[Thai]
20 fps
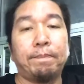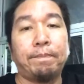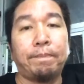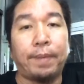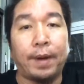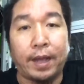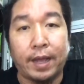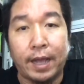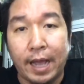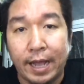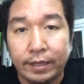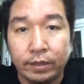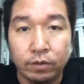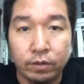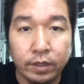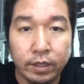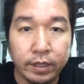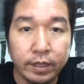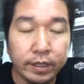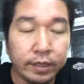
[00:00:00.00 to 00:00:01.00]
ประกาศตร
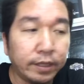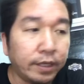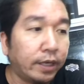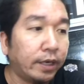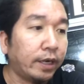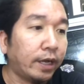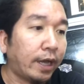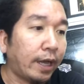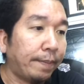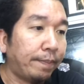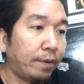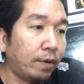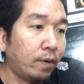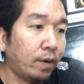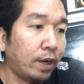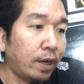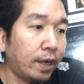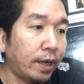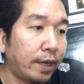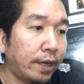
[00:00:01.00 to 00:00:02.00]
งนี้นิดนึงนะครับ เพราะว่า